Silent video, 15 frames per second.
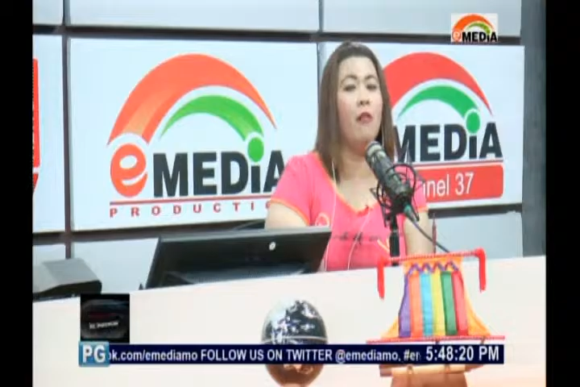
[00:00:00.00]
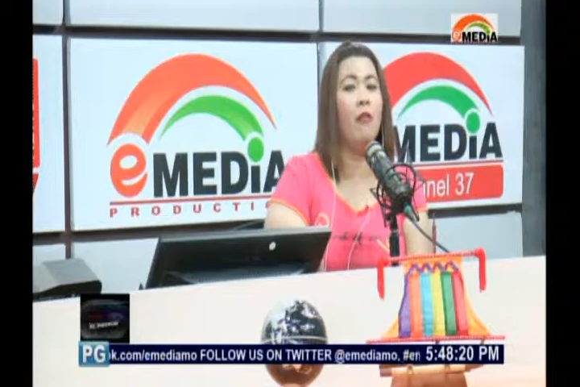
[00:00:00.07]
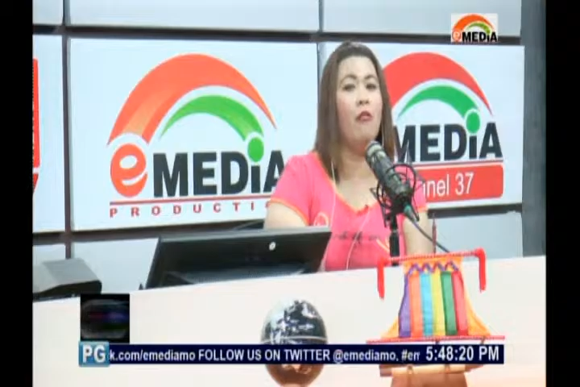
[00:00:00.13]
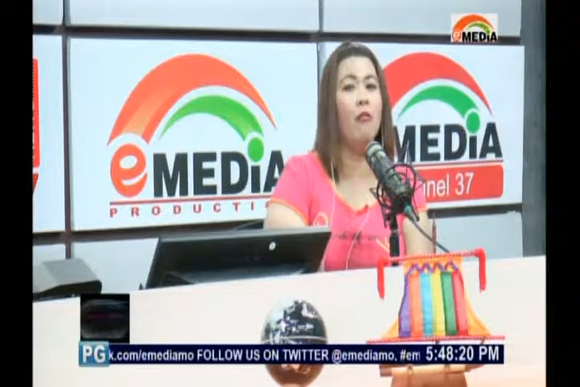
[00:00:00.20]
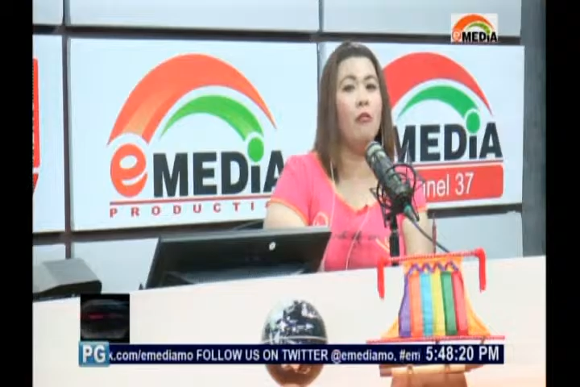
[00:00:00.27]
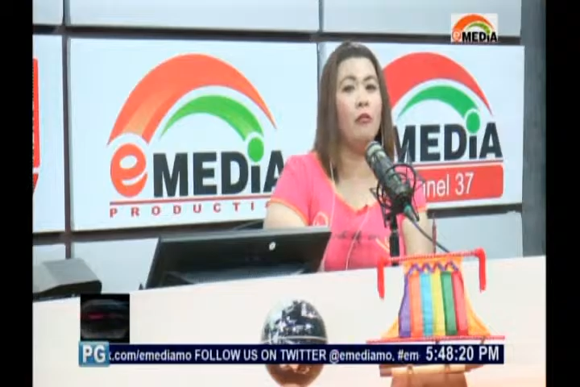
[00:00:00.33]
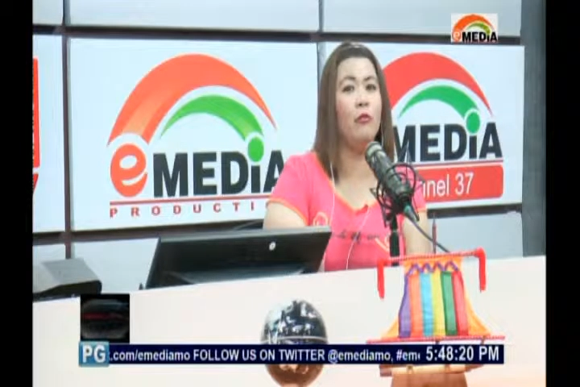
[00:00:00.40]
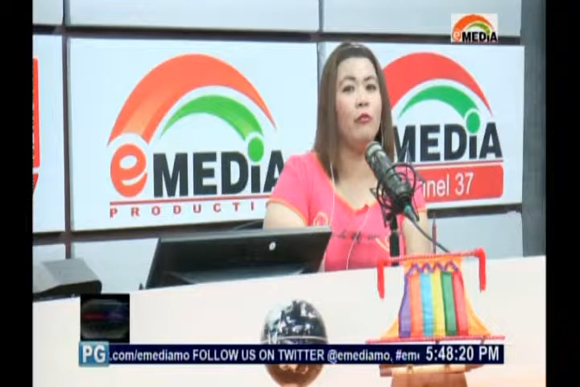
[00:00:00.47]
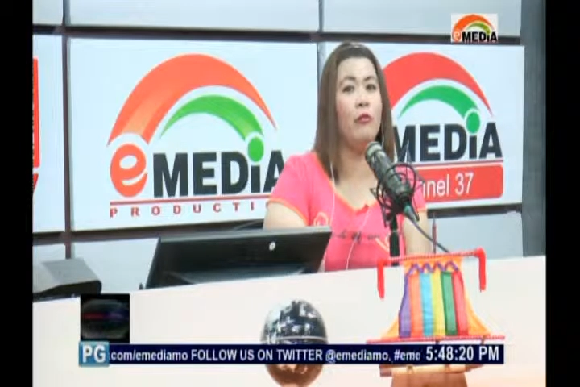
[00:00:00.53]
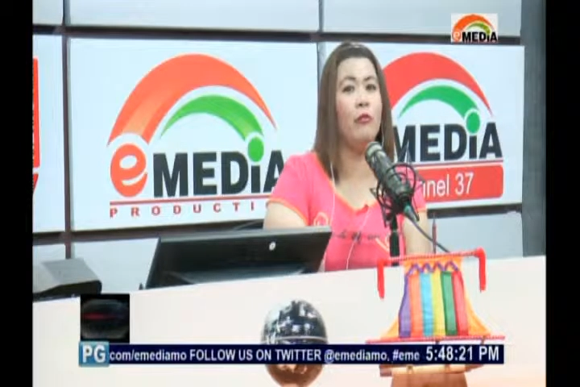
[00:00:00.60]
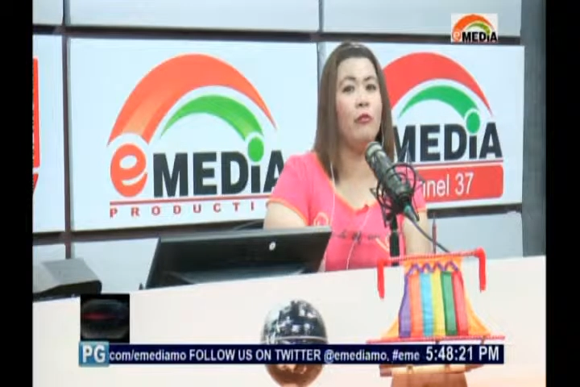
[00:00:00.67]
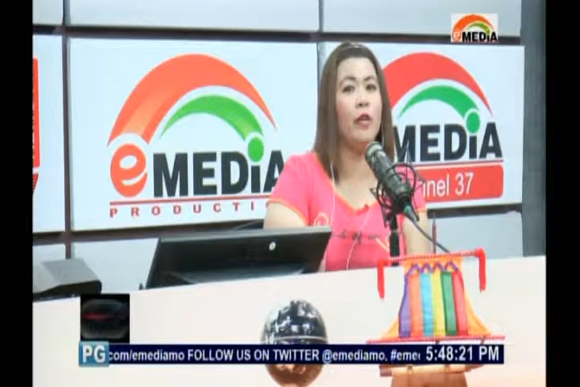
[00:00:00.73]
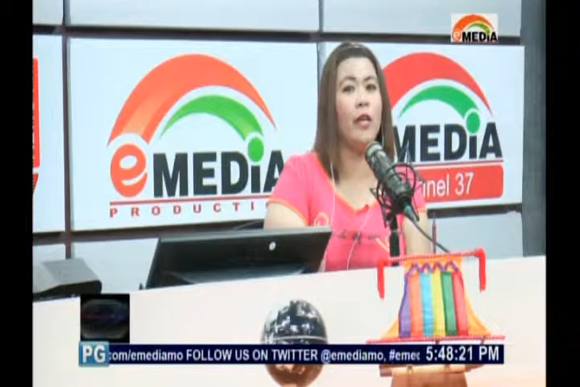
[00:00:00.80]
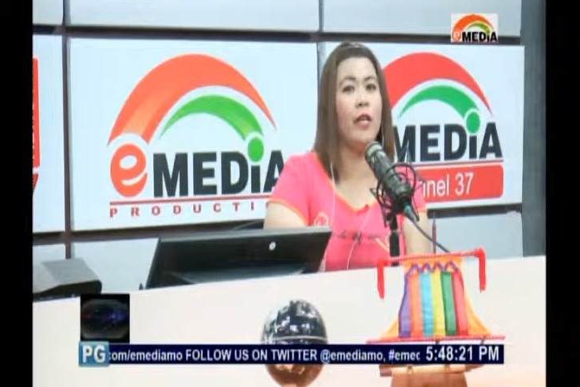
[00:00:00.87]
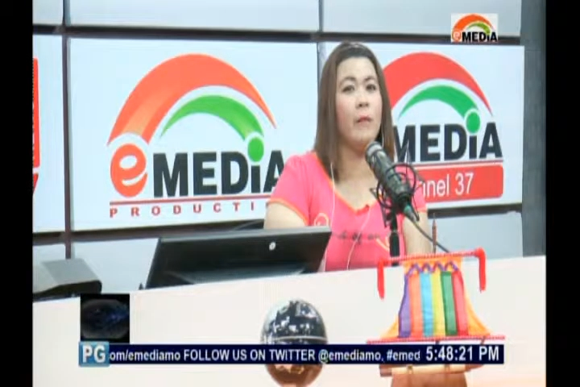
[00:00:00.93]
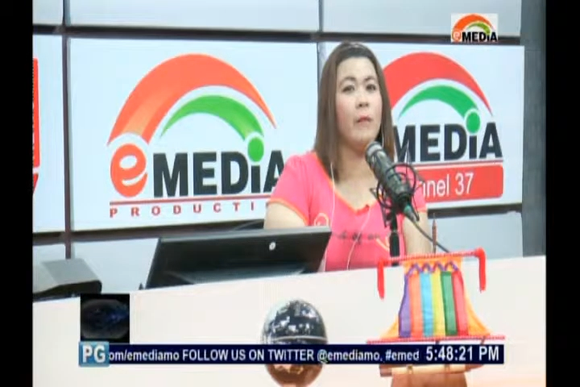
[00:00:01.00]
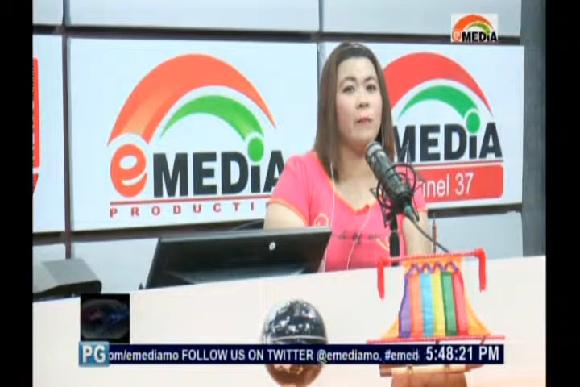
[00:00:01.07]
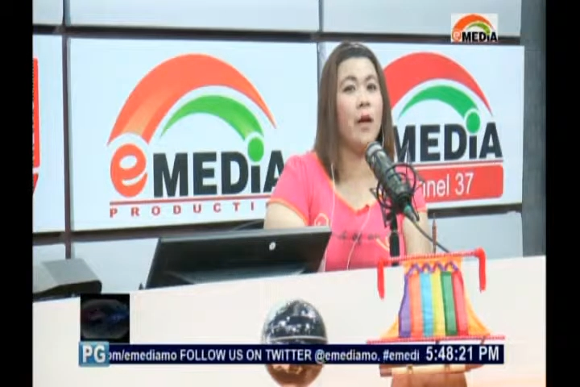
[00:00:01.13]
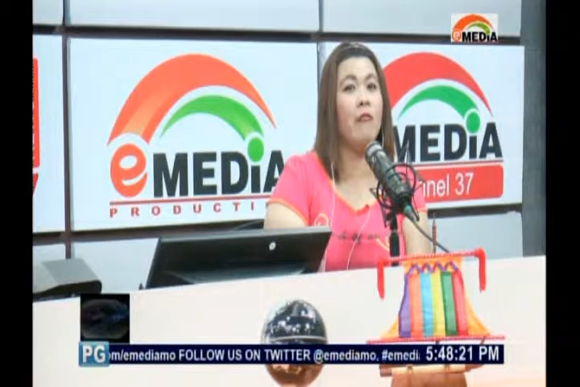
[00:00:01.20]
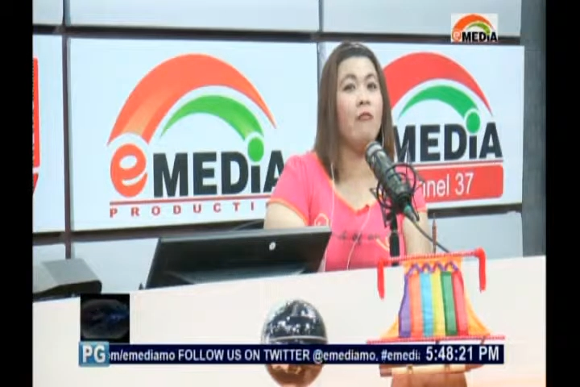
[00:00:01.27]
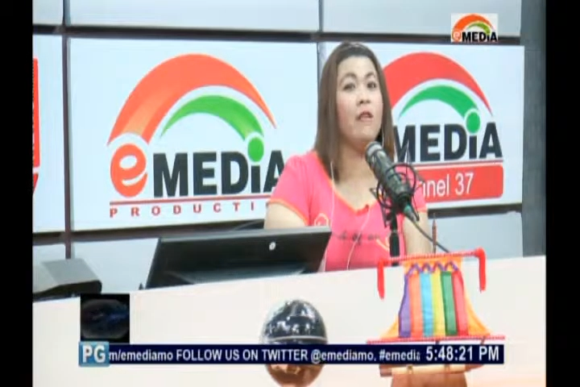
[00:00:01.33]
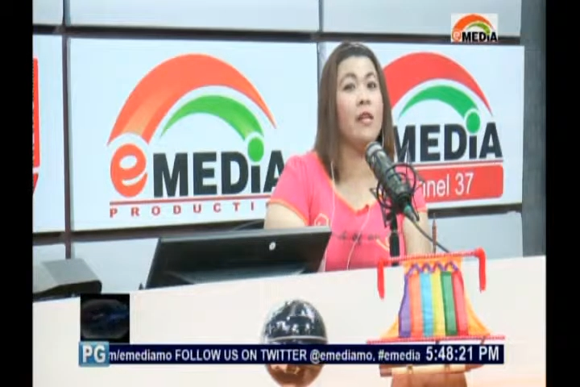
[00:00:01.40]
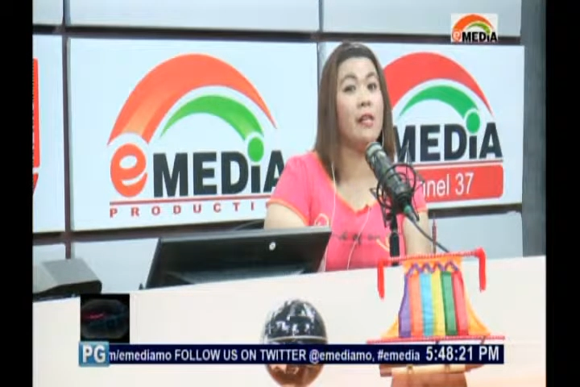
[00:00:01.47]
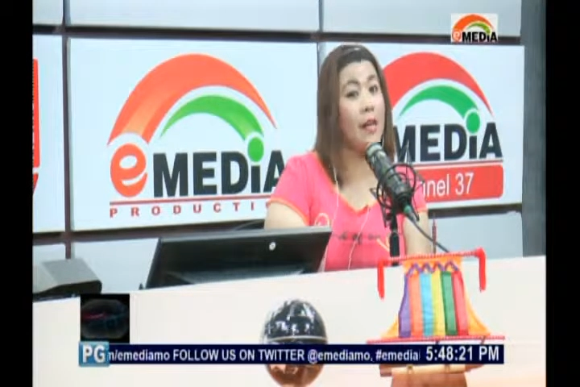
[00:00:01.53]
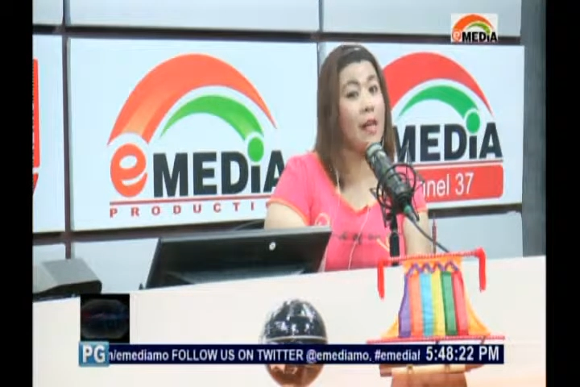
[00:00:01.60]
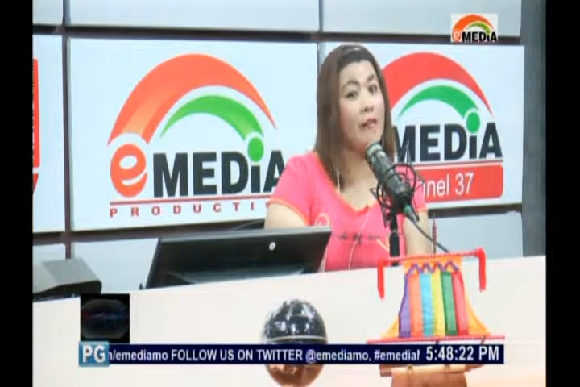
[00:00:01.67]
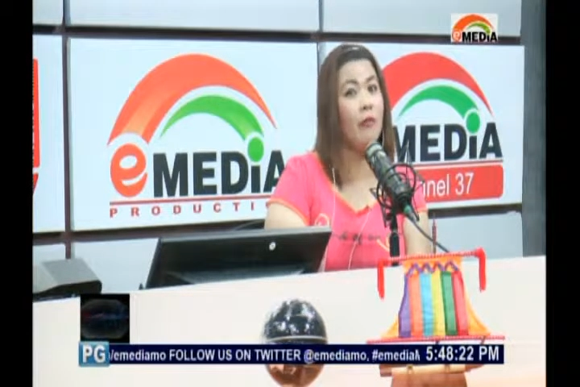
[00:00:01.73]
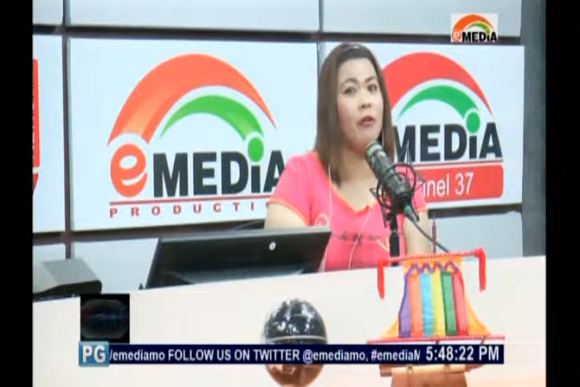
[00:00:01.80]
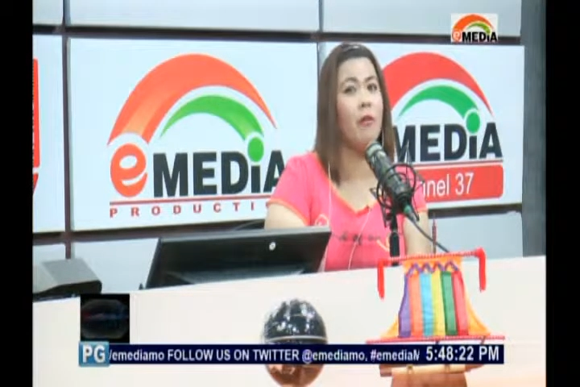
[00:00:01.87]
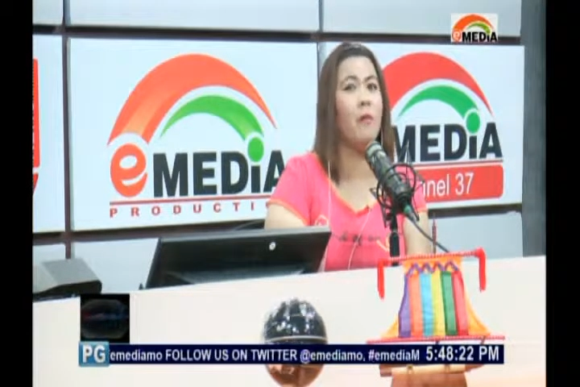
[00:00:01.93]
junto-junto e Olimpia com el
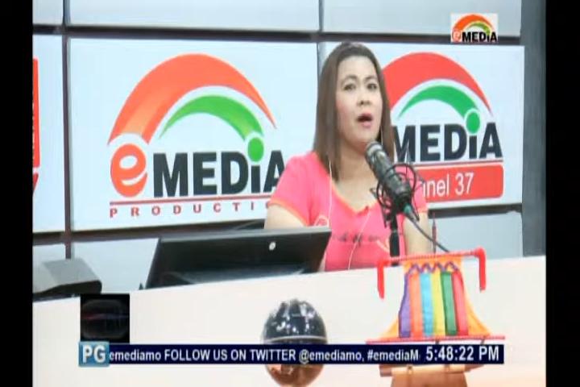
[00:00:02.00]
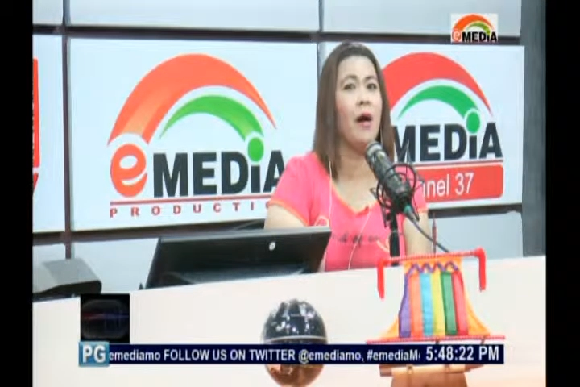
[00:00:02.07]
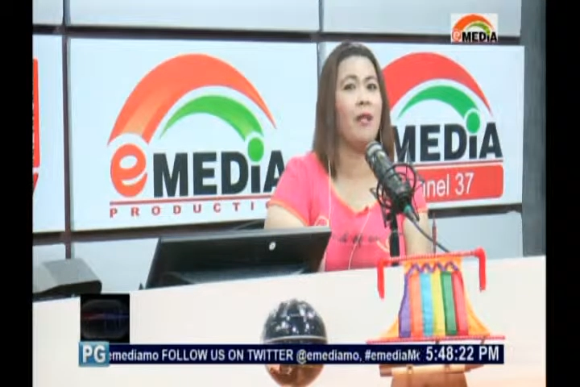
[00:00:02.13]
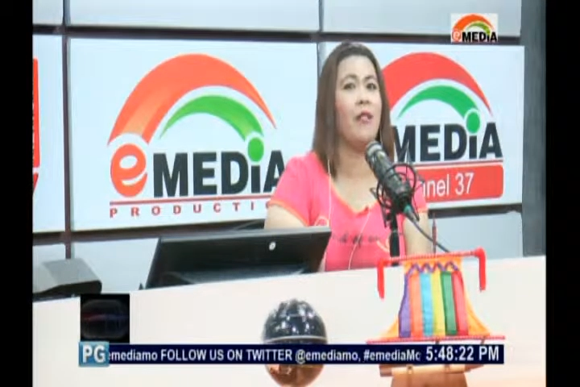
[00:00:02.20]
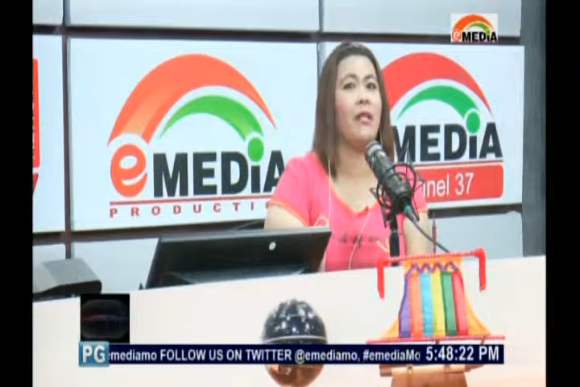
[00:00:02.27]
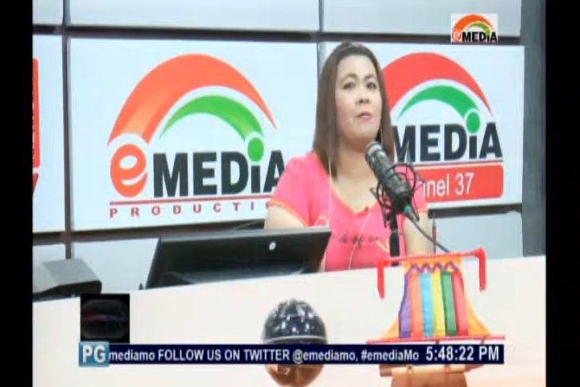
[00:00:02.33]
Canto e Mar